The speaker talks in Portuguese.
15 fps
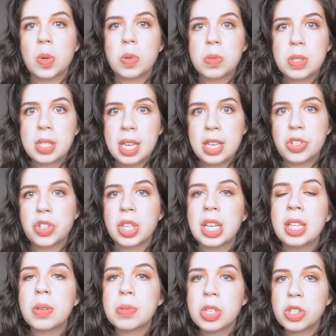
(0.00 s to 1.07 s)
ou seja,
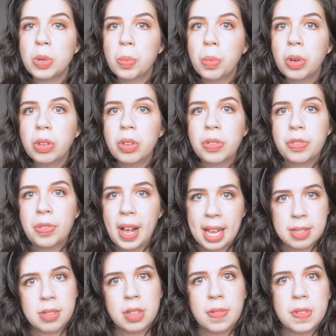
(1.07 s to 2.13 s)
que não seja muito
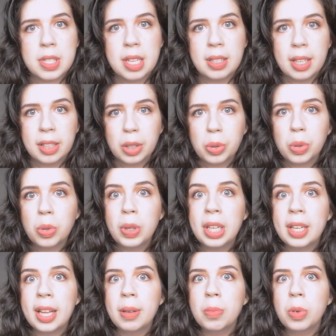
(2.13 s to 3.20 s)
fácil que você entenda tudo
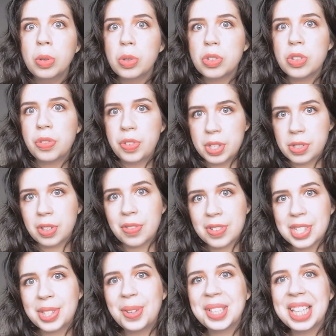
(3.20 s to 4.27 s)
e nem muito difícil que
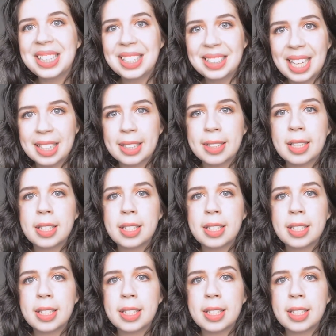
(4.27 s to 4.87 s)
você não entenda nada.